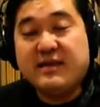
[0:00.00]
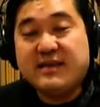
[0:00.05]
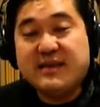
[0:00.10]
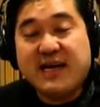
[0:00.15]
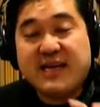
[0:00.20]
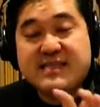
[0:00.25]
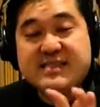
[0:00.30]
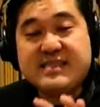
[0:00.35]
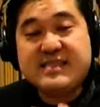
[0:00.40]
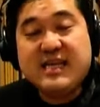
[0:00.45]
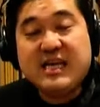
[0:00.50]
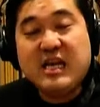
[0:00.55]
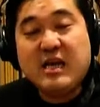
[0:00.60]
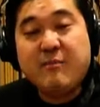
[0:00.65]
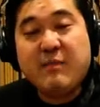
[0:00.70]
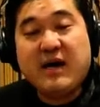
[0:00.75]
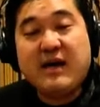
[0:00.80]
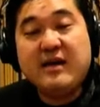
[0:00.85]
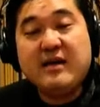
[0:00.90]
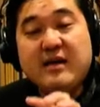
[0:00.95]
da
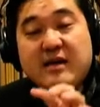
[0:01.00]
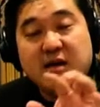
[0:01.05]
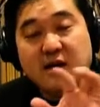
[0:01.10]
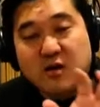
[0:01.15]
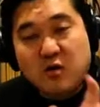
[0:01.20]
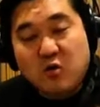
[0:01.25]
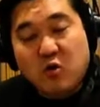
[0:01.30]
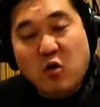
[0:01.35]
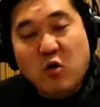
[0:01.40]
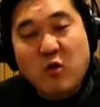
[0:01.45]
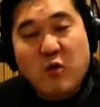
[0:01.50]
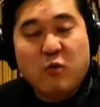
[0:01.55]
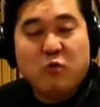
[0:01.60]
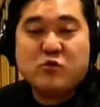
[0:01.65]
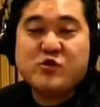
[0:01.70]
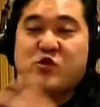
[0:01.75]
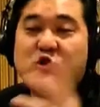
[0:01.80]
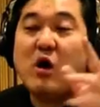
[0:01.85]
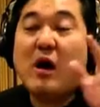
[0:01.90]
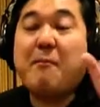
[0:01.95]
sílaba com o
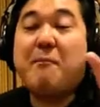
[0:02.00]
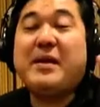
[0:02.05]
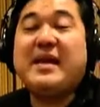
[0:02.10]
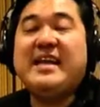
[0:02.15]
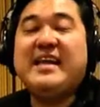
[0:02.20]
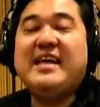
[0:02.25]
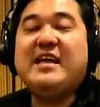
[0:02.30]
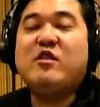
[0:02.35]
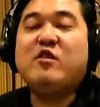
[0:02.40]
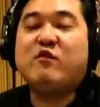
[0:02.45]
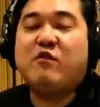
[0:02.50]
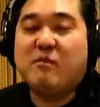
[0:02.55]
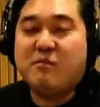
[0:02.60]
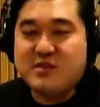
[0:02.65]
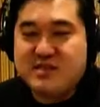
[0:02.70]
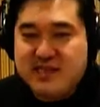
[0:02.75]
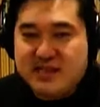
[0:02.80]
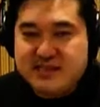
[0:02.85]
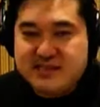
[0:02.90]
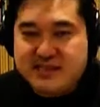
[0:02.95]
seu apelido, vamos
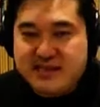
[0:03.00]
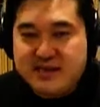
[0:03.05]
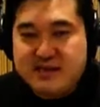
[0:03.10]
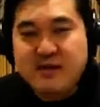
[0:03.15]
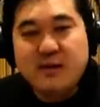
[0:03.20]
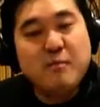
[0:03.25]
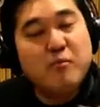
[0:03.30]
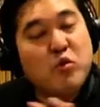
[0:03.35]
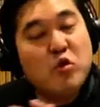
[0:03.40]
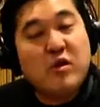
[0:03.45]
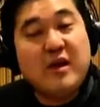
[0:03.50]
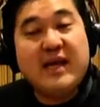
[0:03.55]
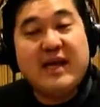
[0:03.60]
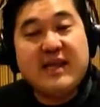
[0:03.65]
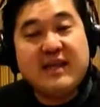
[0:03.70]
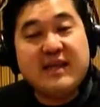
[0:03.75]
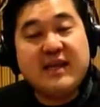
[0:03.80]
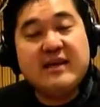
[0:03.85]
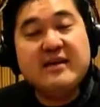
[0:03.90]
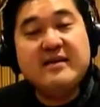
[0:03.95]
dizer assim, por
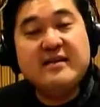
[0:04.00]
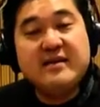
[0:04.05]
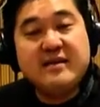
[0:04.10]
letra,